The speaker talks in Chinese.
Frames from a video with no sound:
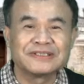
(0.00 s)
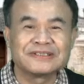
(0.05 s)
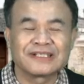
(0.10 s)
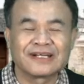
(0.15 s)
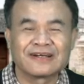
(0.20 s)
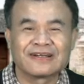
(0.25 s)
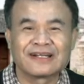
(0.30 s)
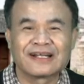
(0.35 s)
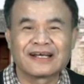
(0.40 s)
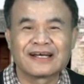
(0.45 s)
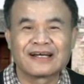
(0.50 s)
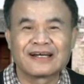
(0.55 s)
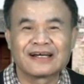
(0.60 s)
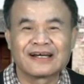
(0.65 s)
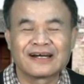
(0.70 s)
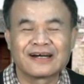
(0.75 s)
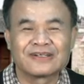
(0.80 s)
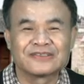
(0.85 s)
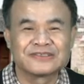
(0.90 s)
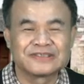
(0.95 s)
对角啦、
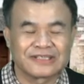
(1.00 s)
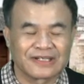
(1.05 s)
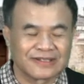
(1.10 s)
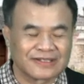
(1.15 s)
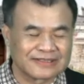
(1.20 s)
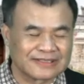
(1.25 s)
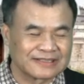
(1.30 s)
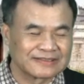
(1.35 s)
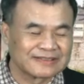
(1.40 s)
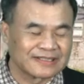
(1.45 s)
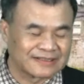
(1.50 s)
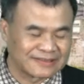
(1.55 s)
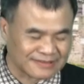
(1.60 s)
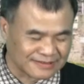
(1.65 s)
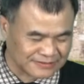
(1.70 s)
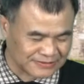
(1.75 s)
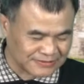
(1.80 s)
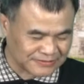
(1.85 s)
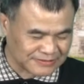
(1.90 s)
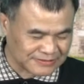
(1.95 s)
号角等等，
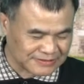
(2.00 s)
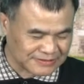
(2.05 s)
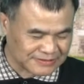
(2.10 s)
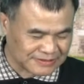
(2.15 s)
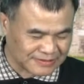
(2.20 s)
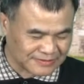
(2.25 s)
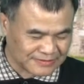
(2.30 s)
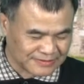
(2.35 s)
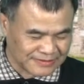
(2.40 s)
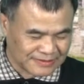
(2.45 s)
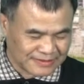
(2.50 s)
这都是角。